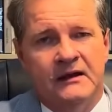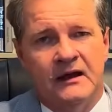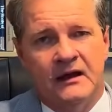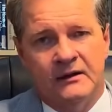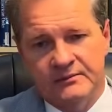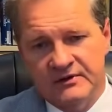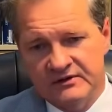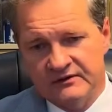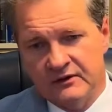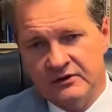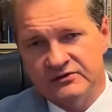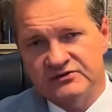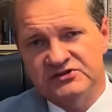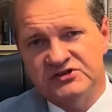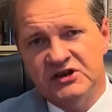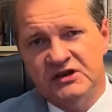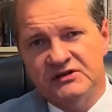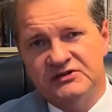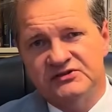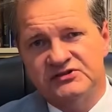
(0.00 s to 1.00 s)
aby
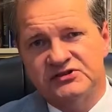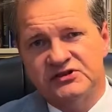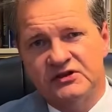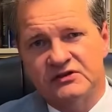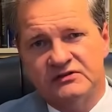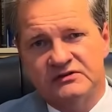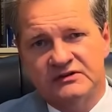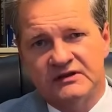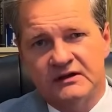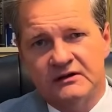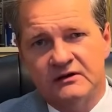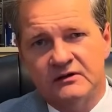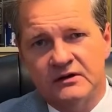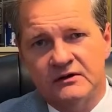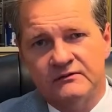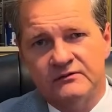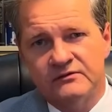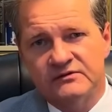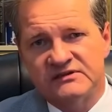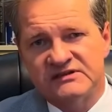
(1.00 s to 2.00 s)
oddzielić się od tego
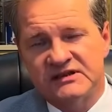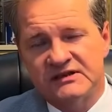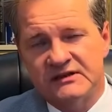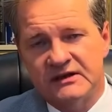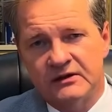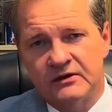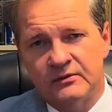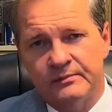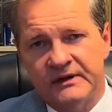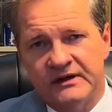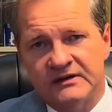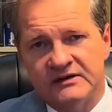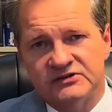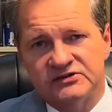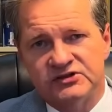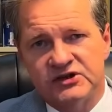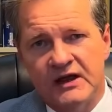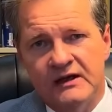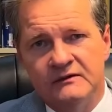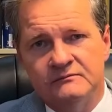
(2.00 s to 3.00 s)
rewolucyjnego
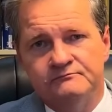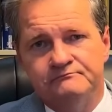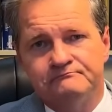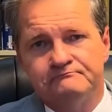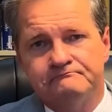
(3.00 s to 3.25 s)
Paryża.